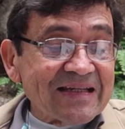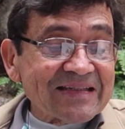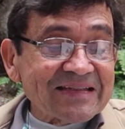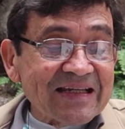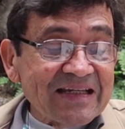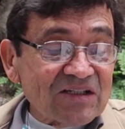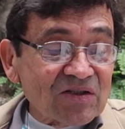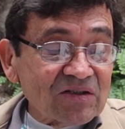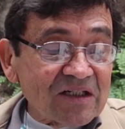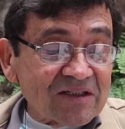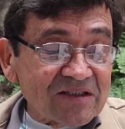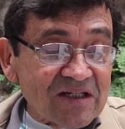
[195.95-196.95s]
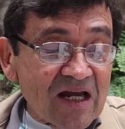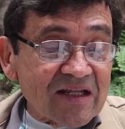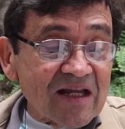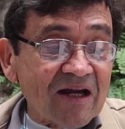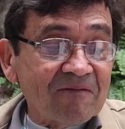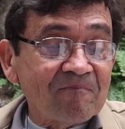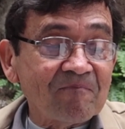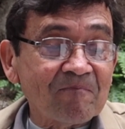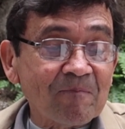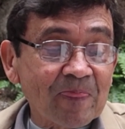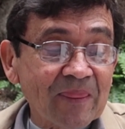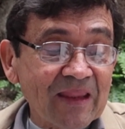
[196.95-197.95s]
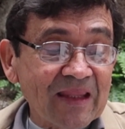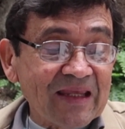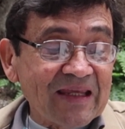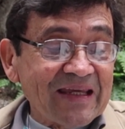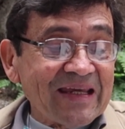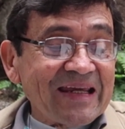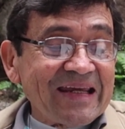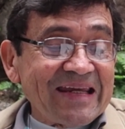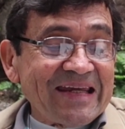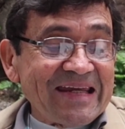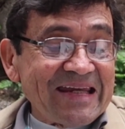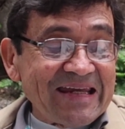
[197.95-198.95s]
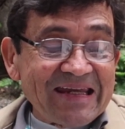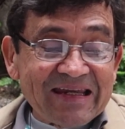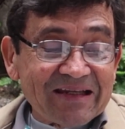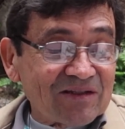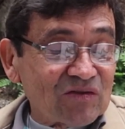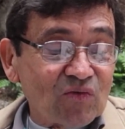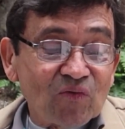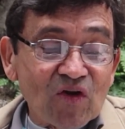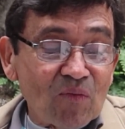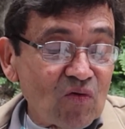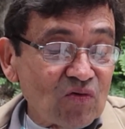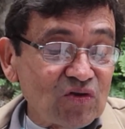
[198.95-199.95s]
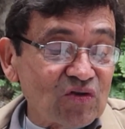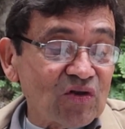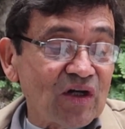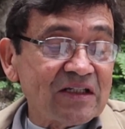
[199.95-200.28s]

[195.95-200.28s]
Se hizo terciaria y sufrió mucho.